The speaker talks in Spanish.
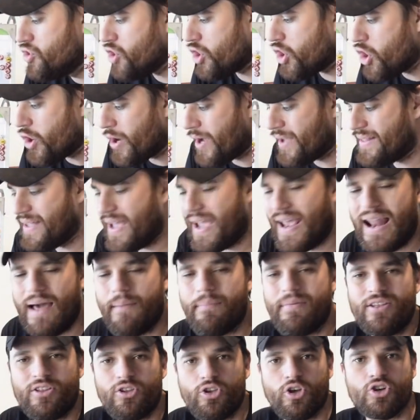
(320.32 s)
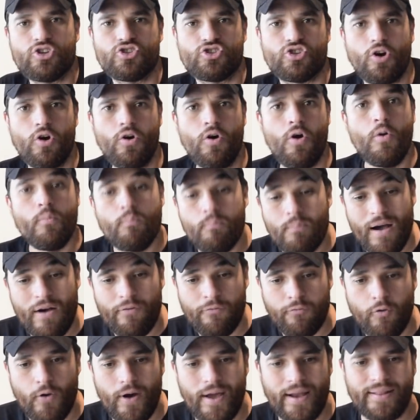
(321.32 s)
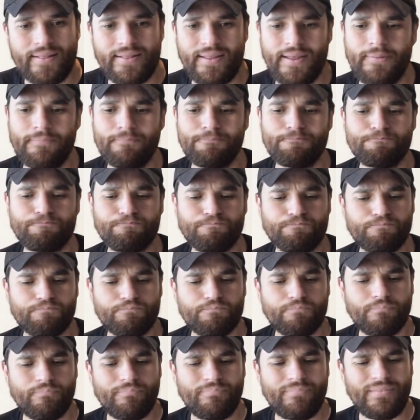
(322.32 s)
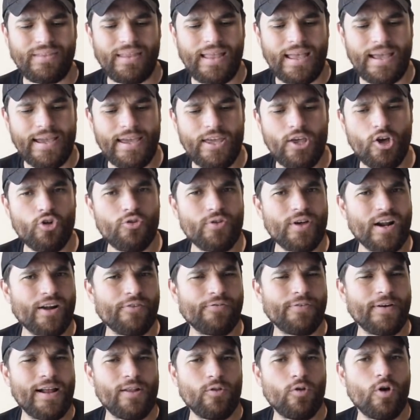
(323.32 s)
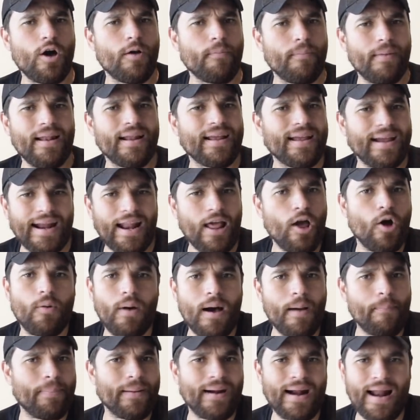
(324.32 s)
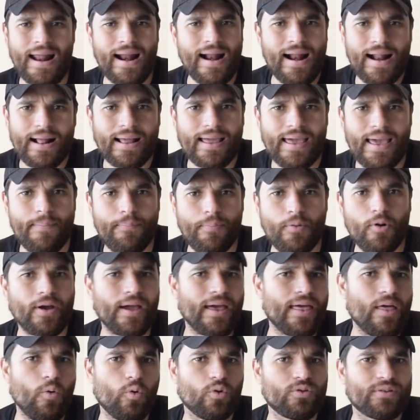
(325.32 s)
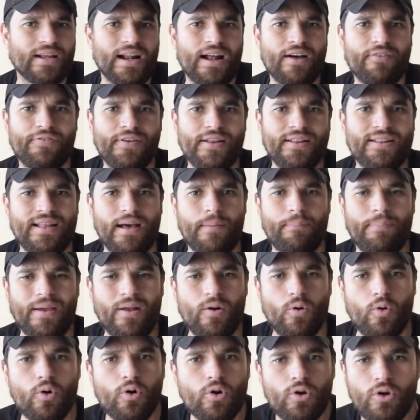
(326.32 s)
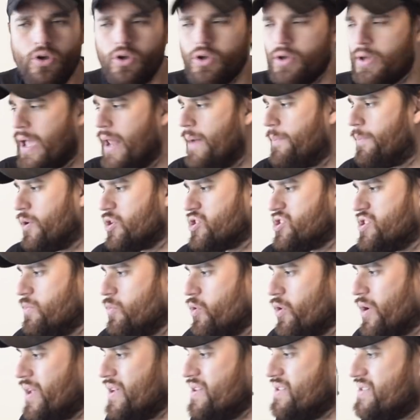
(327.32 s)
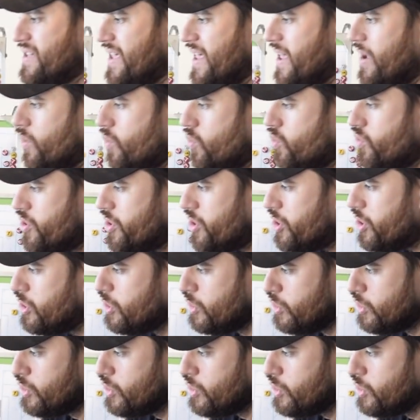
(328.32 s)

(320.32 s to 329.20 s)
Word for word: Yo creo que este es el amistoso más fuerte y donde Rafael Dudamel creo va a parar el equipo que debutará frente a Perú el próximo 15 de junio.